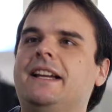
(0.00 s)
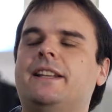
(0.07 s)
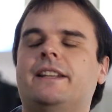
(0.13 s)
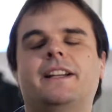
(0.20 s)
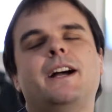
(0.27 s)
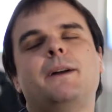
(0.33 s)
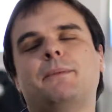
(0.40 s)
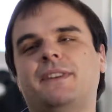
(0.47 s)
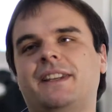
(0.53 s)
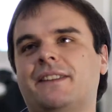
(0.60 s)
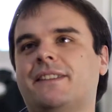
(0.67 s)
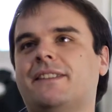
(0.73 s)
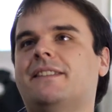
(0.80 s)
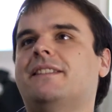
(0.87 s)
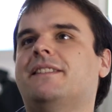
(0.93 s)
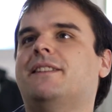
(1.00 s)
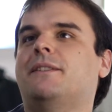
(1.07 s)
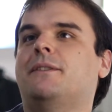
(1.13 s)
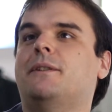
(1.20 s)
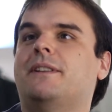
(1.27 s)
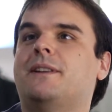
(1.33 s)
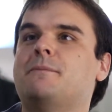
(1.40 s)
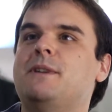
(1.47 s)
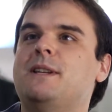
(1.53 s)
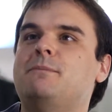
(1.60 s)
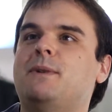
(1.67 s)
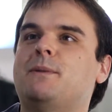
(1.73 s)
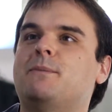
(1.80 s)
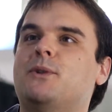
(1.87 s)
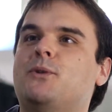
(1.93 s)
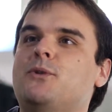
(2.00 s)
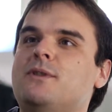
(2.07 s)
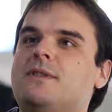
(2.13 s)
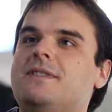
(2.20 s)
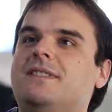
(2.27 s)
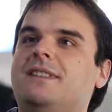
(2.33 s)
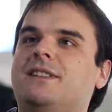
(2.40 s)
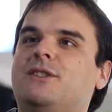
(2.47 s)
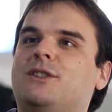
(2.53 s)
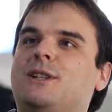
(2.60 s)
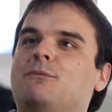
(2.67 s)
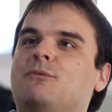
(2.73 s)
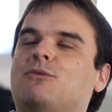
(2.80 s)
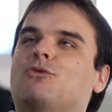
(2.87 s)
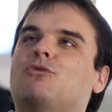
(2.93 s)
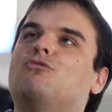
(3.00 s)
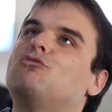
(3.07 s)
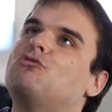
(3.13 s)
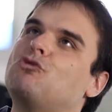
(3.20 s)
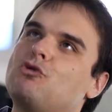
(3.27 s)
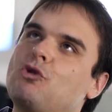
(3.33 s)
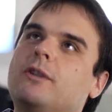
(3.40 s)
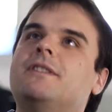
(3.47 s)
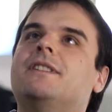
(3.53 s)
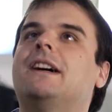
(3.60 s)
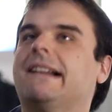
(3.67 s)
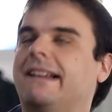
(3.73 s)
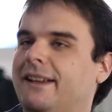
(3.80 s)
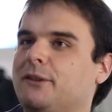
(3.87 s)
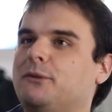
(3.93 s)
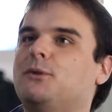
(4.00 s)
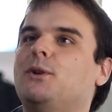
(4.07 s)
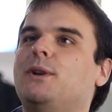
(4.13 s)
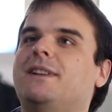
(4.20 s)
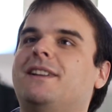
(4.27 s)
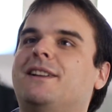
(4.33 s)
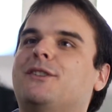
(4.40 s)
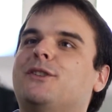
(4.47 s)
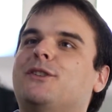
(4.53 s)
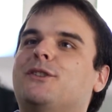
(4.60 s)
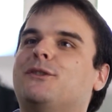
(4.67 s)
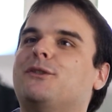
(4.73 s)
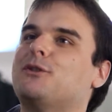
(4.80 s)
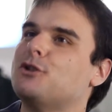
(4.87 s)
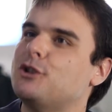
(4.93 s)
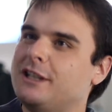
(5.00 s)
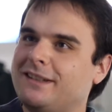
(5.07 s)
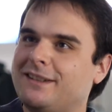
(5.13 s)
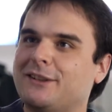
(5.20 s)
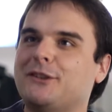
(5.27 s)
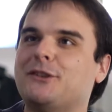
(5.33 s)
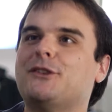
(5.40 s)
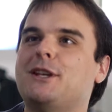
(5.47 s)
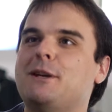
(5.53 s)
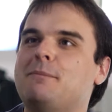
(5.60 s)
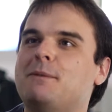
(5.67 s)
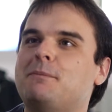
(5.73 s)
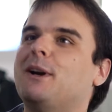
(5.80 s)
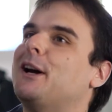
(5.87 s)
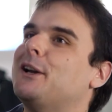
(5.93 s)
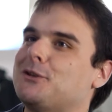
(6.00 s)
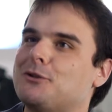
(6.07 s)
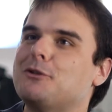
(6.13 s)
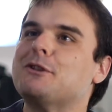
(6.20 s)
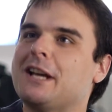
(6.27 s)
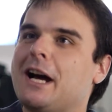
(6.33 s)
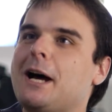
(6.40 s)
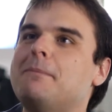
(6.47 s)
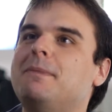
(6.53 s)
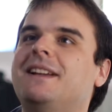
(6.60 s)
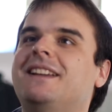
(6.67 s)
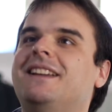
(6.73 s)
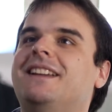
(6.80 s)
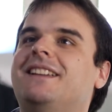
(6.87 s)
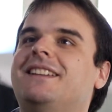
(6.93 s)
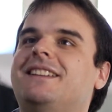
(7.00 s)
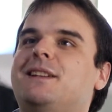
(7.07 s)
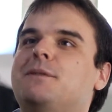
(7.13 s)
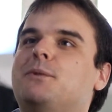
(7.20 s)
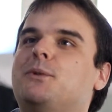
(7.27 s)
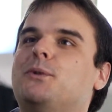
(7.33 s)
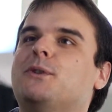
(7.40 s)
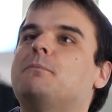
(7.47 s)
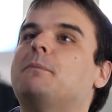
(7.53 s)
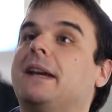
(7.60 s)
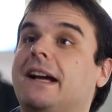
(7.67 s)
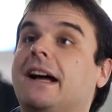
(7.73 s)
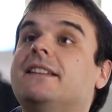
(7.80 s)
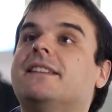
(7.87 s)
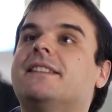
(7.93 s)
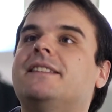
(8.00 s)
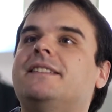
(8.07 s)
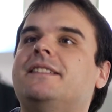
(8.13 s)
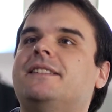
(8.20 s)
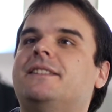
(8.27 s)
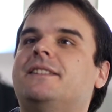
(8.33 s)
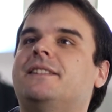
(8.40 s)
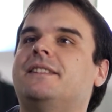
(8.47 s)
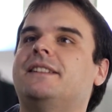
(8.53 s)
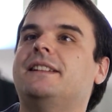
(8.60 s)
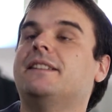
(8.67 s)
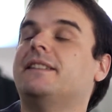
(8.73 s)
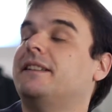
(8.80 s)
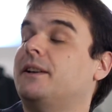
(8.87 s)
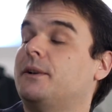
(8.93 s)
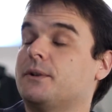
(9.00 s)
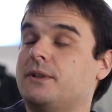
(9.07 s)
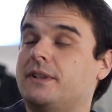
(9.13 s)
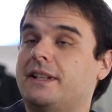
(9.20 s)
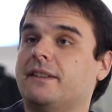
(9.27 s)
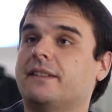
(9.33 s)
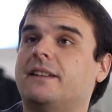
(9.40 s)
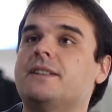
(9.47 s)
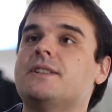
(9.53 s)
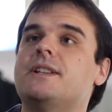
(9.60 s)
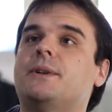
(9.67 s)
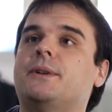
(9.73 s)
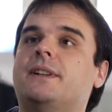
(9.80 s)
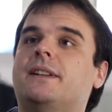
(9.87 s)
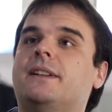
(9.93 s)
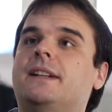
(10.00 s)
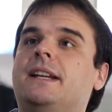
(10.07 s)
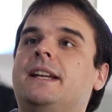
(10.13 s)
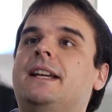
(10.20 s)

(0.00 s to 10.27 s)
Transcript: Dann gab es einen ersten Termin mit dem Kunden, in dem schon erklärt wurde, dass es verschiedene Systeme bereits schon gab, die dem Kunden bekannt sind und der sich auch schon näher anschaut hat.